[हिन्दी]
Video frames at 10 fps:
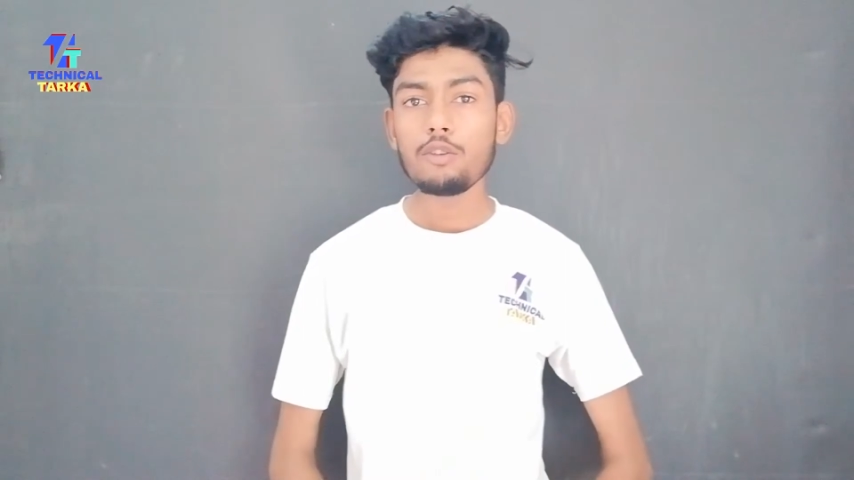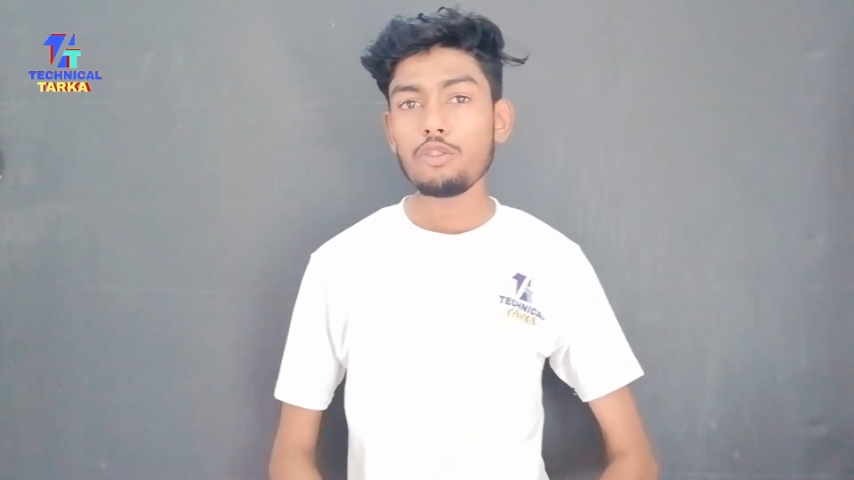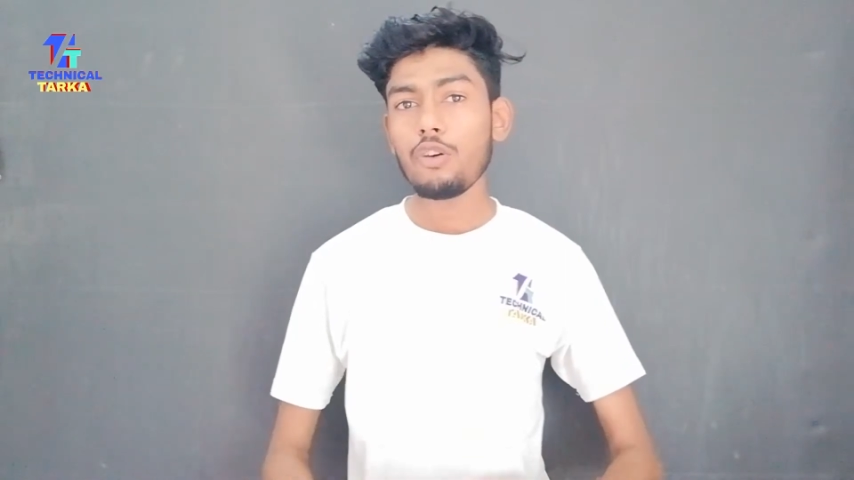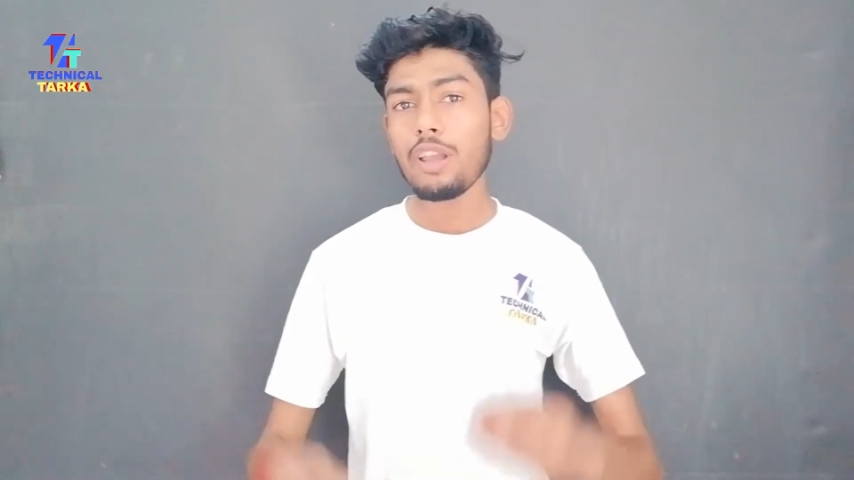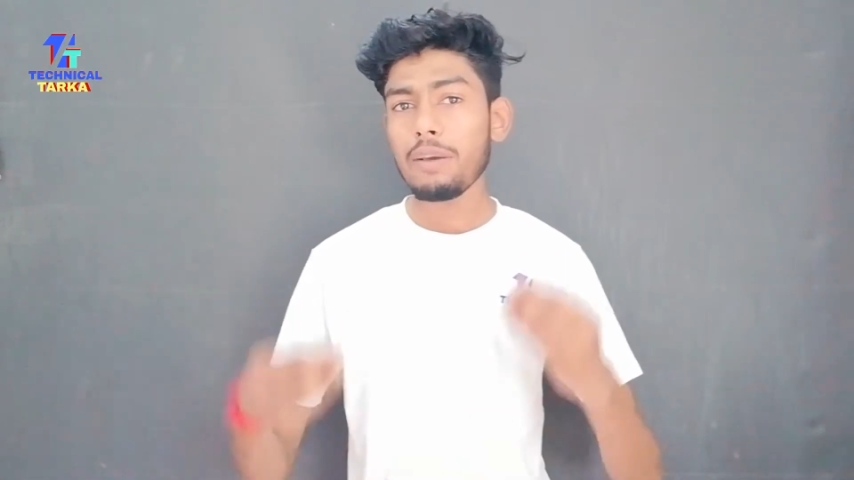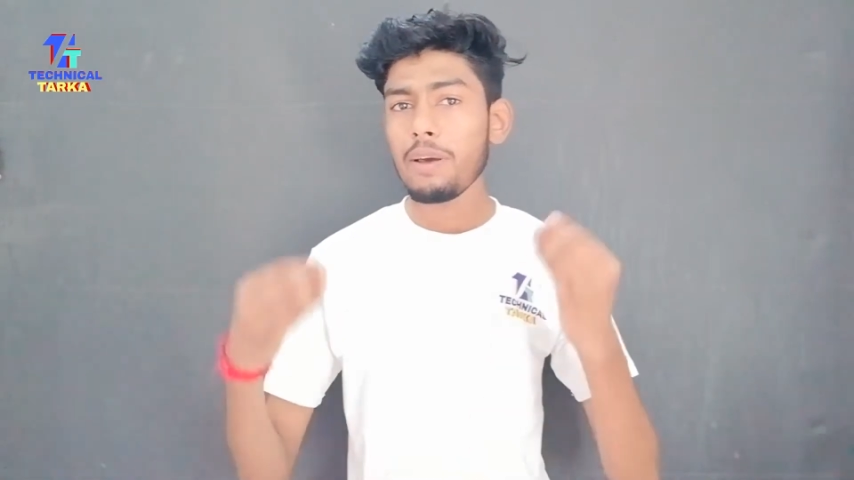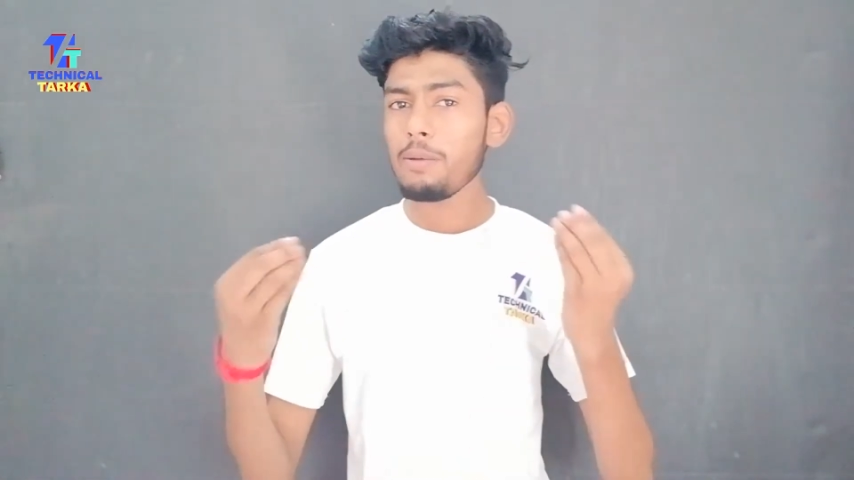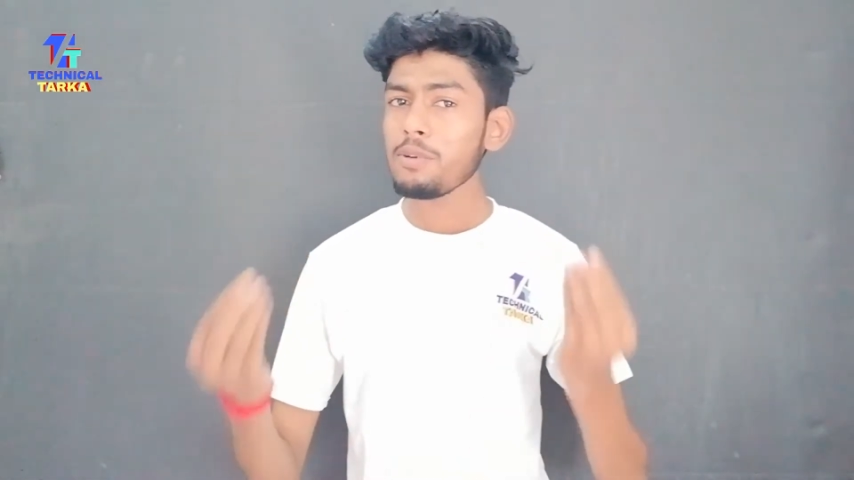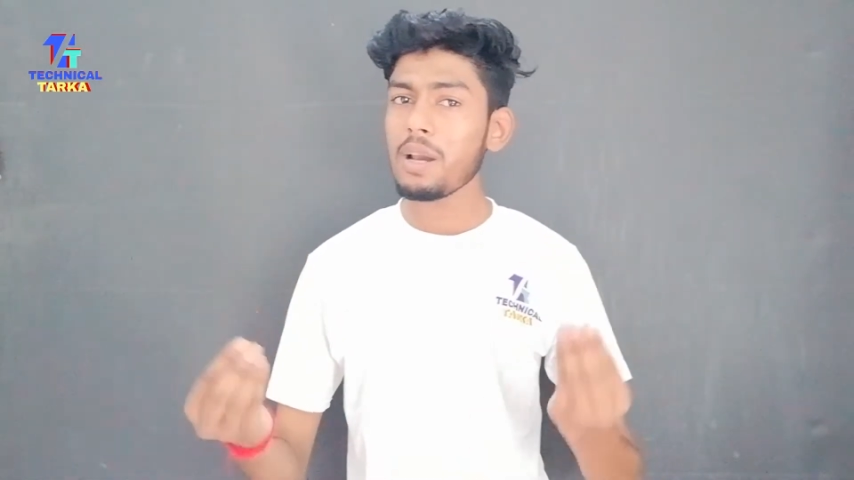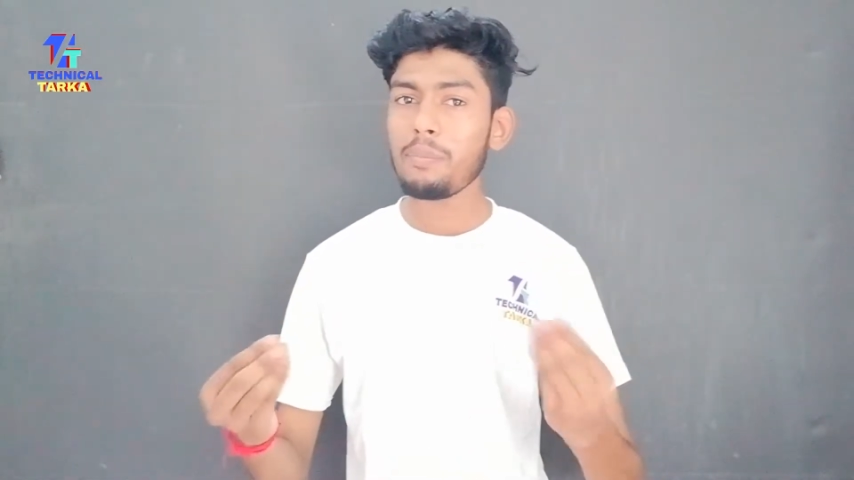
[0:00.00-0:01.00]
जो केवल
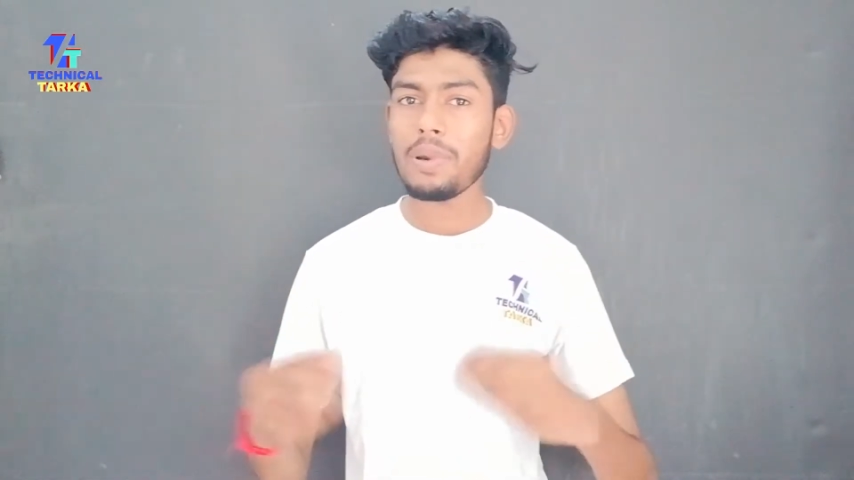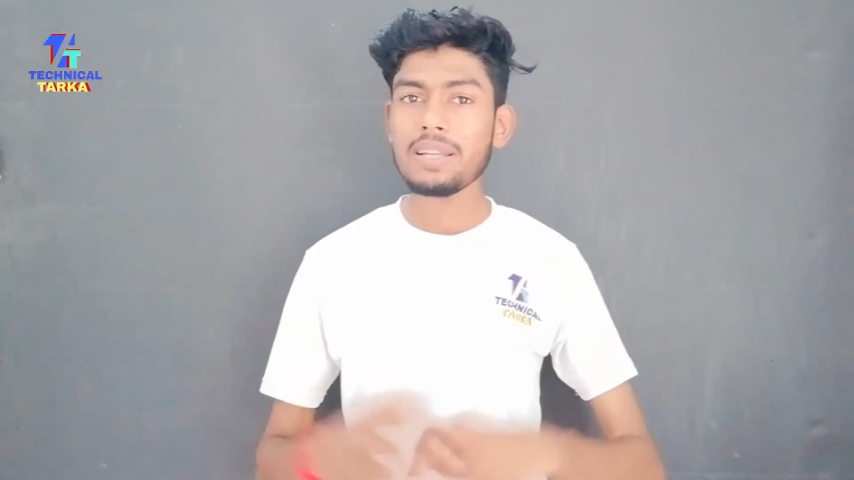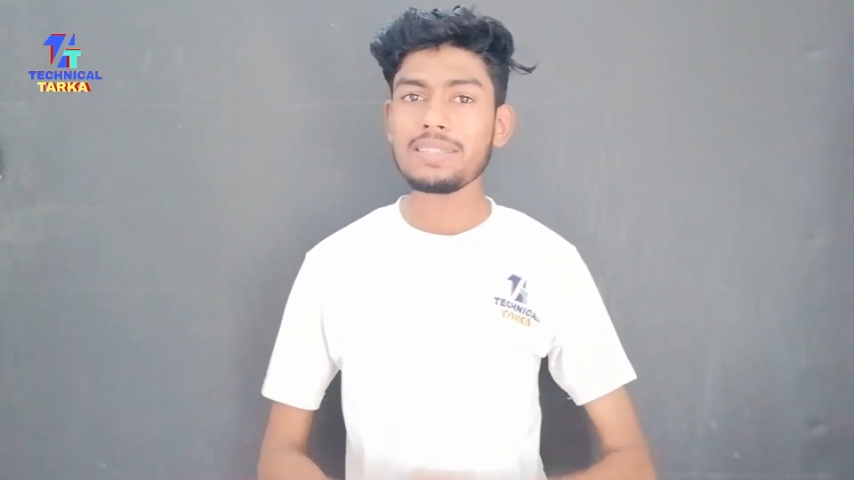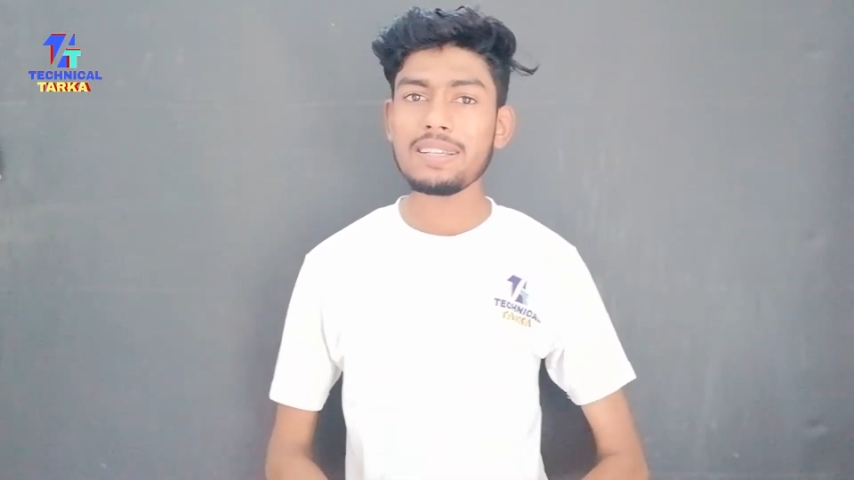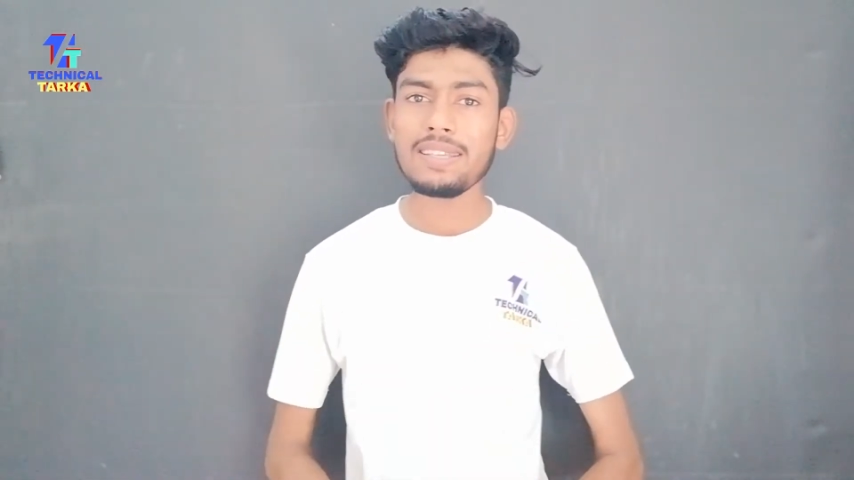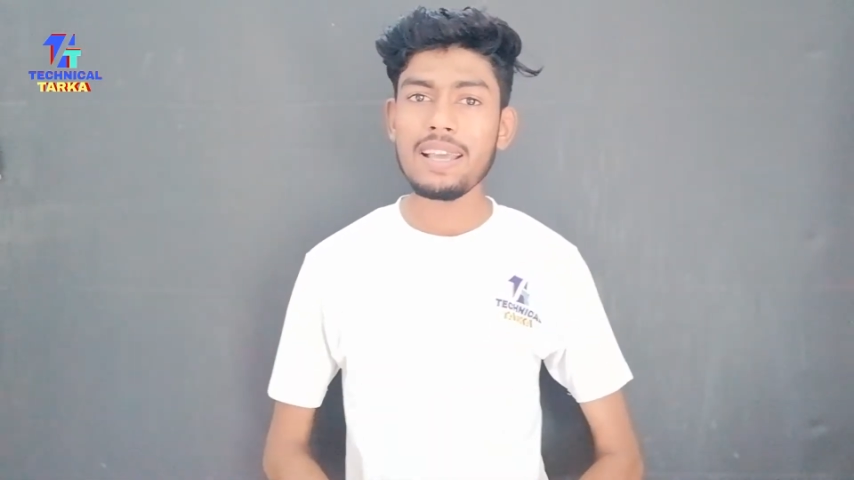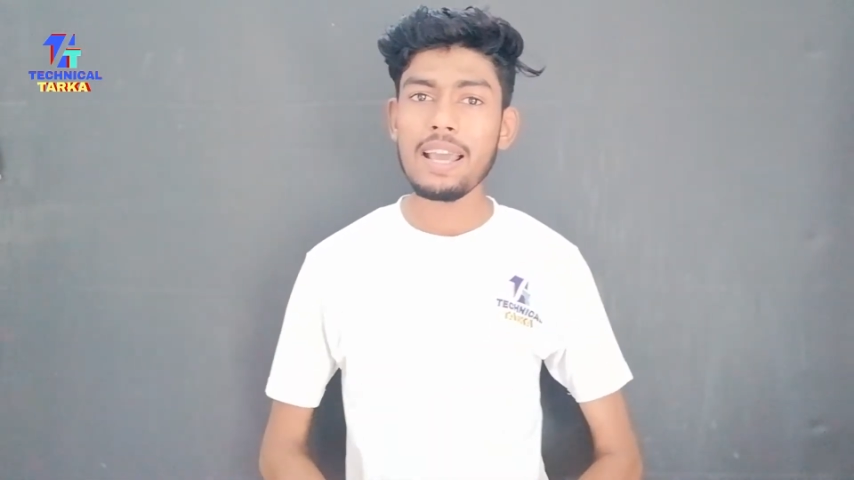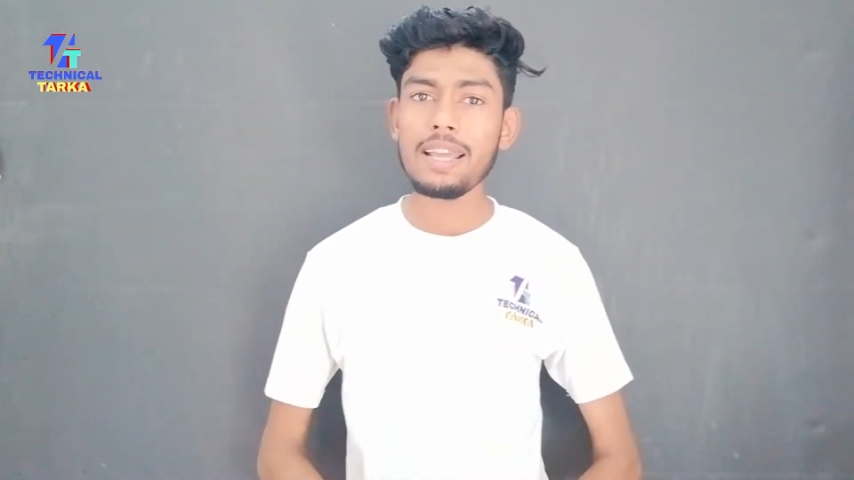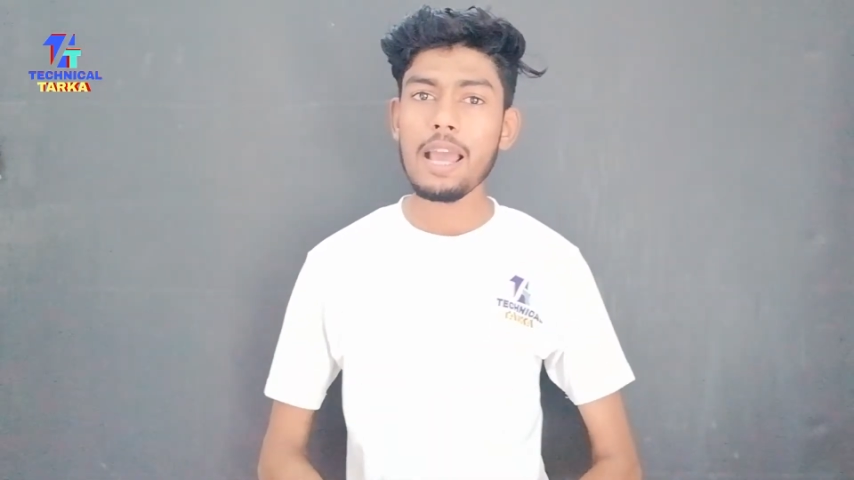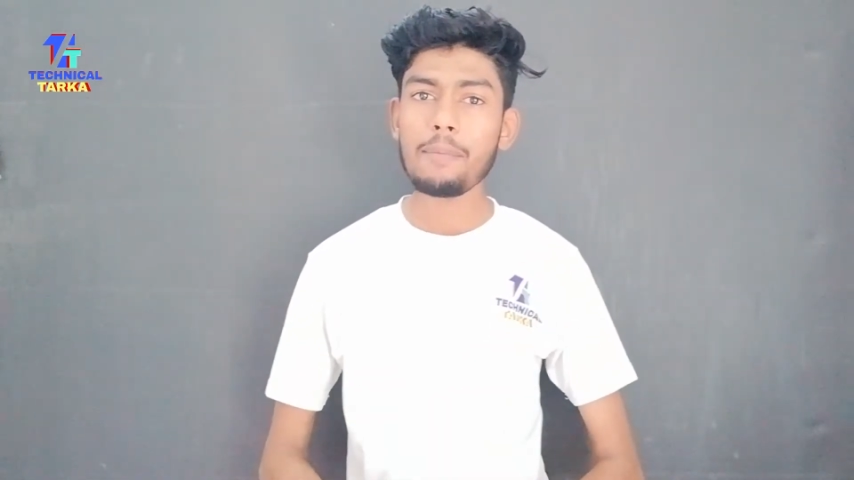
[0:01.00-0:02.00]
उनका पर्सस है
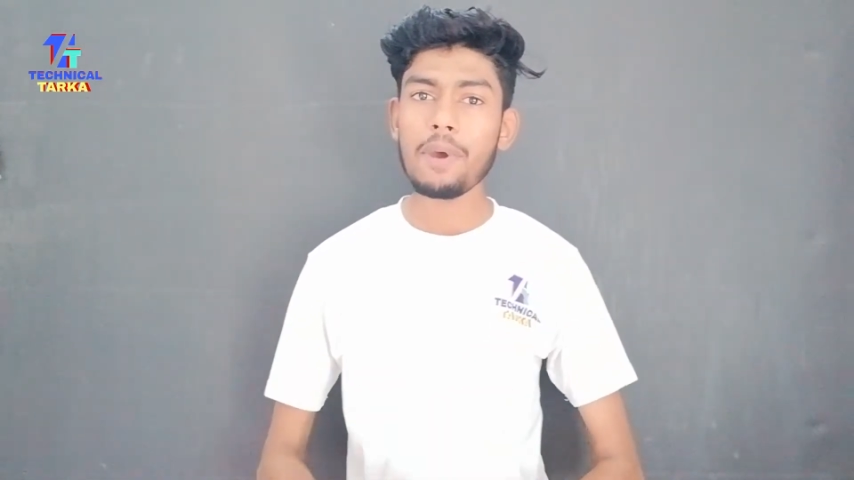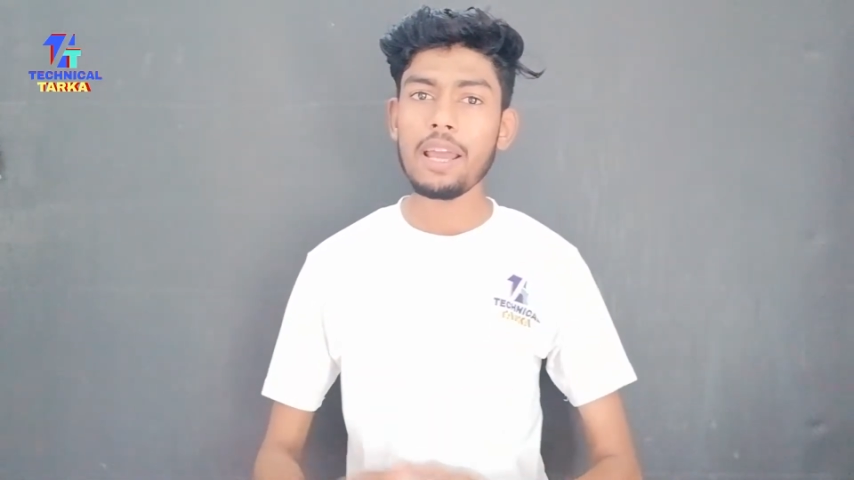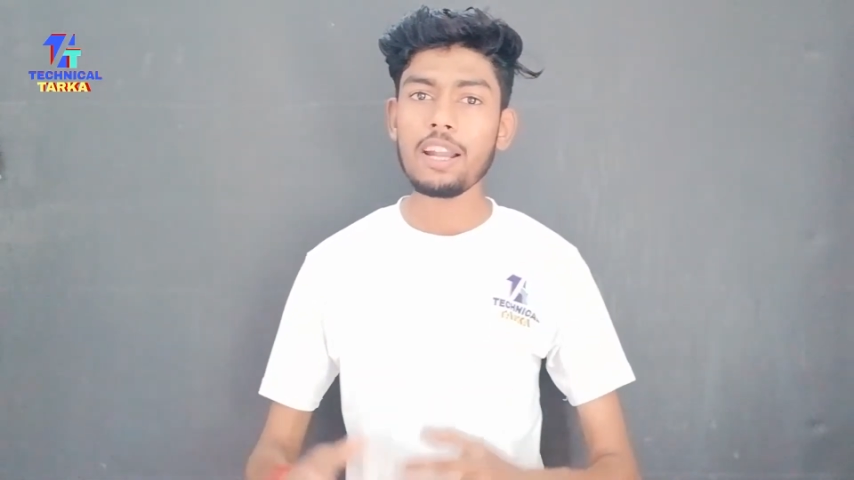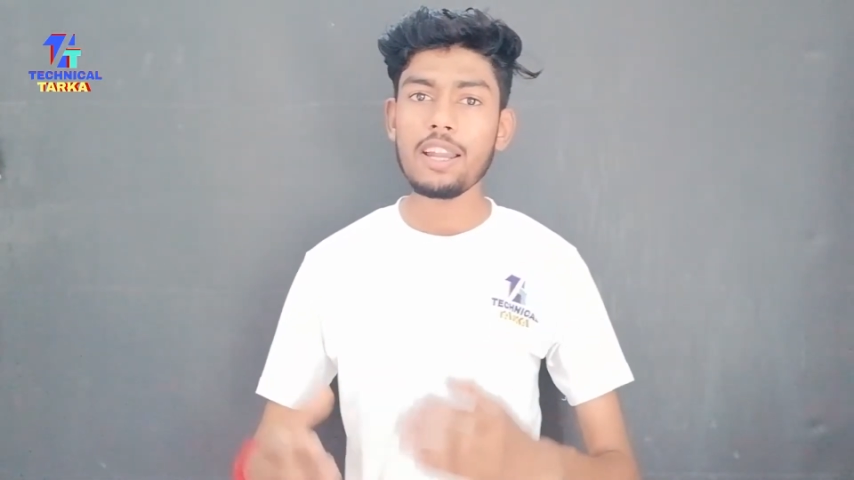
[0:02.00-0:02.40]
कि आपका